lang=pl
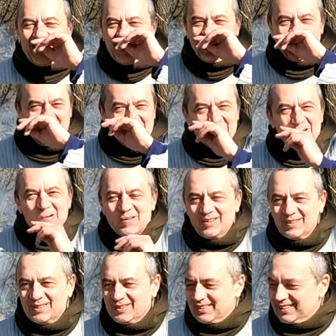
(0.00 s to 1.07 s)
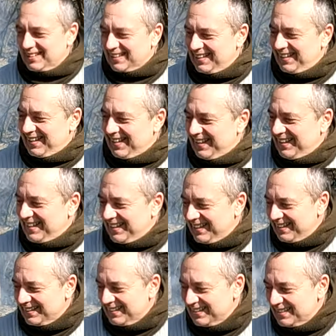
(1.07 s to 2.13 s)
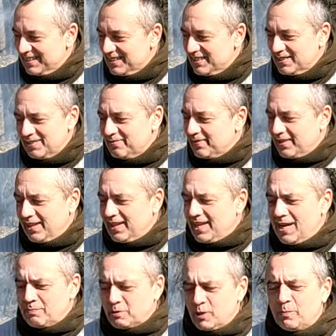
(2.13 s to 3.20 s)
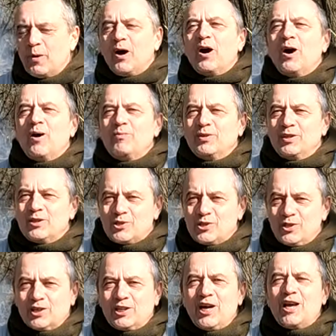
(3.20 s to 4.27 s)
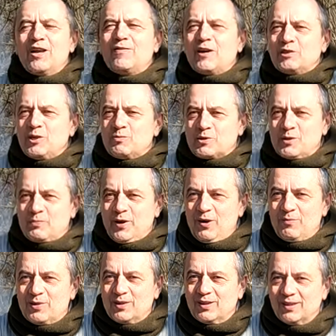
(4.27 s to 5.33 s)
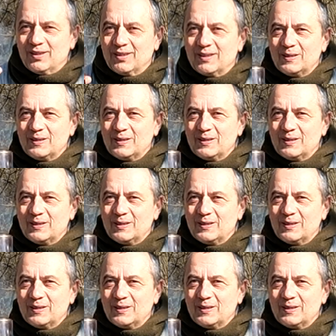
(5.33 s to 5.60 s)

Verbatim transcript: Zapomniałem o istnieniu tego bytu. Nie, przypomni ci. Kierwa ci przypomni.